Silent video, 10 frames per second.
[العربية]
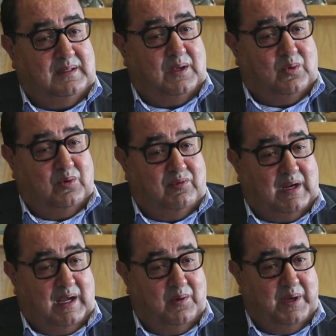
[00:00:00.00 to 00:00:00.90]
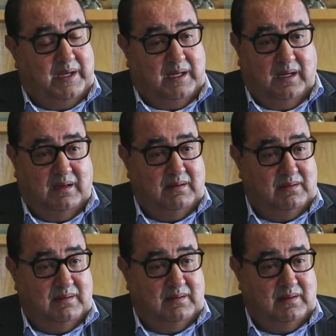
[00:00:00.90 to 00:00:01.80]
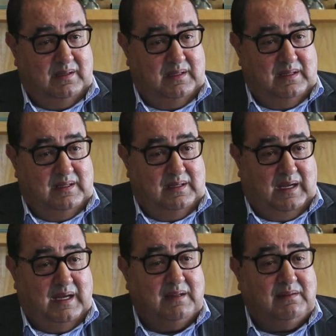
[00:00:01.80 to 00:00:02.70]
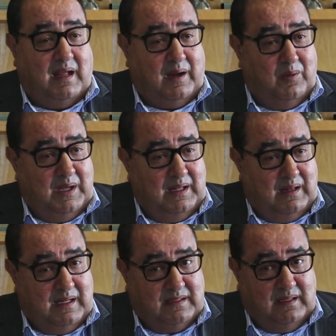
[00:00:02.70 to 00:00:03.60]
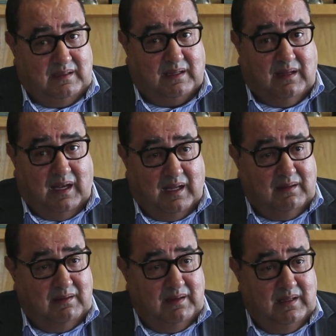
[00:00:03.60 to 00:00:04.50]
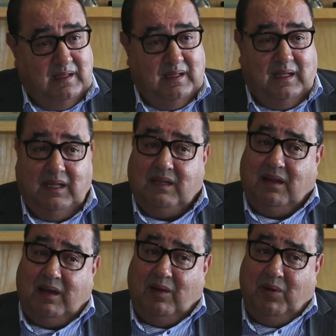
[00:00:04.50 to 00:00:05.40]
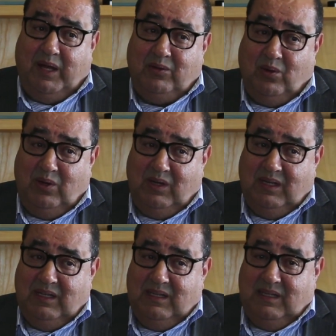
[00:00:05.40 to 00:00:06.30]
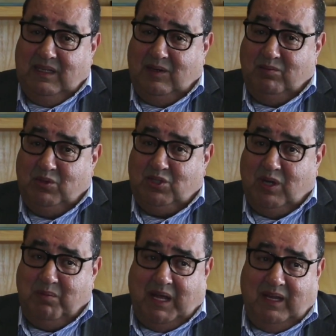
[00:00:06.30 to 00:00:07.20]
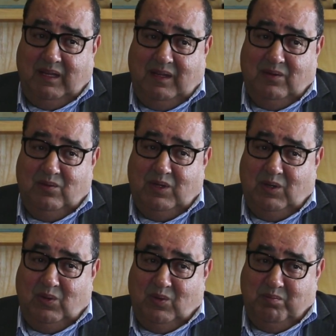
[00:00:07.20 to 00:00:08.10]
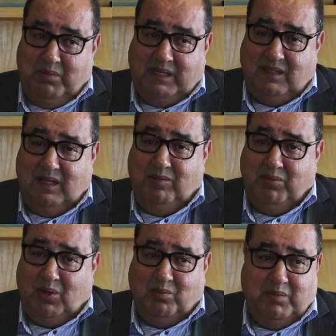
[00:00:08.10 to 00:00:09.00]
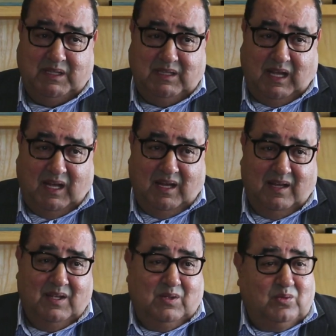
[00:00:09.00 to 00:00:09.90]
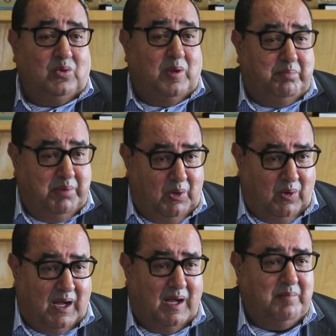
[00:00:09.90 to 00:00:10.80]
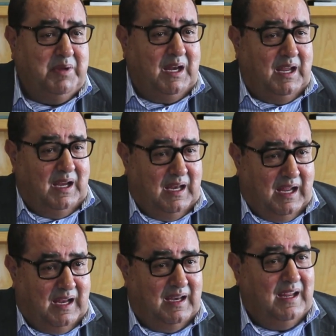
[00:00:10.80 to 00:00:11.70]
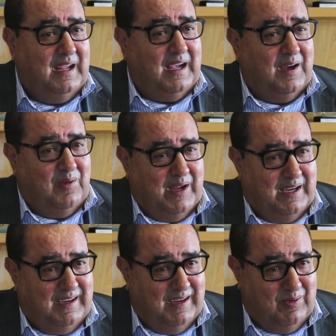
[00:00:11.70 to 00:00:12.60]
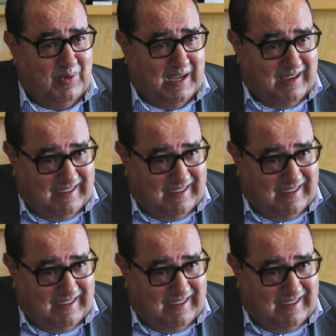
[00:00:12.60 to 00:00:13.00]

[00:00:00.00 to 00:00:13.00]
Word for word: يكون في القوانين لأن الثروات التي تحت الأرض هي ثروات للمجتمع وللأمة برمتها تدبرها من خلال قوانين وها